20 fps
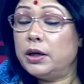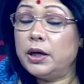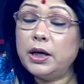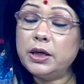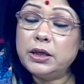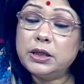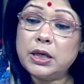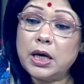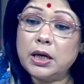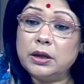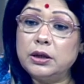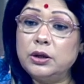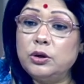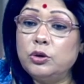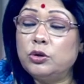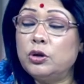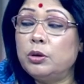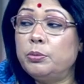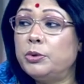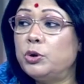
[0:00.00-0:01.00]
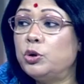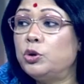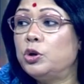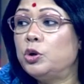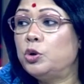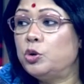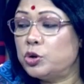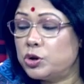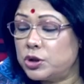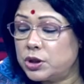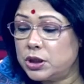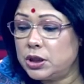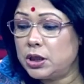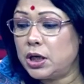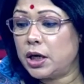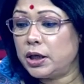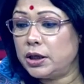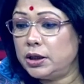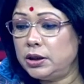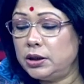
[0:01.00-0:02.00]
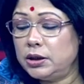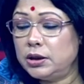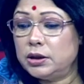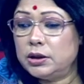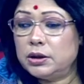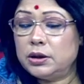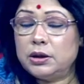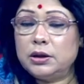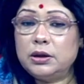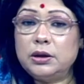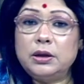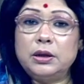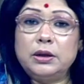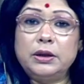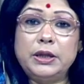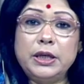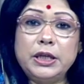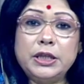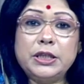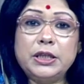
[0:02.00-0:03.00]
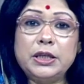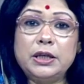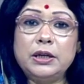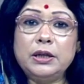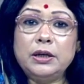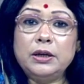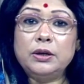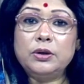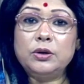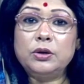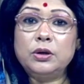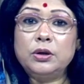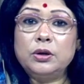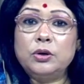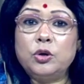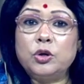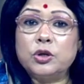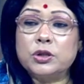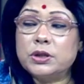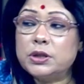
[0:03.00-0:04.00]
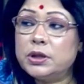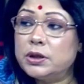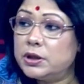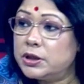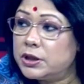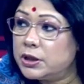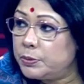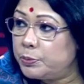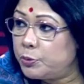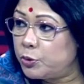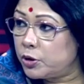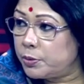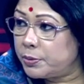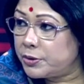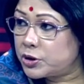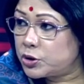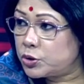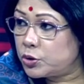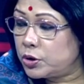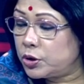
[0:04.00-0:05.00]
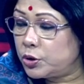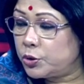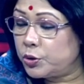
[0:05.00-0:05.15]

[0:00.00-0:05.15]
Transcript: এই স্বাধীনতা বিরোধী গোষ্ঠীরাই দেশে অস্থিতিশীল পরিবেশ তৈরি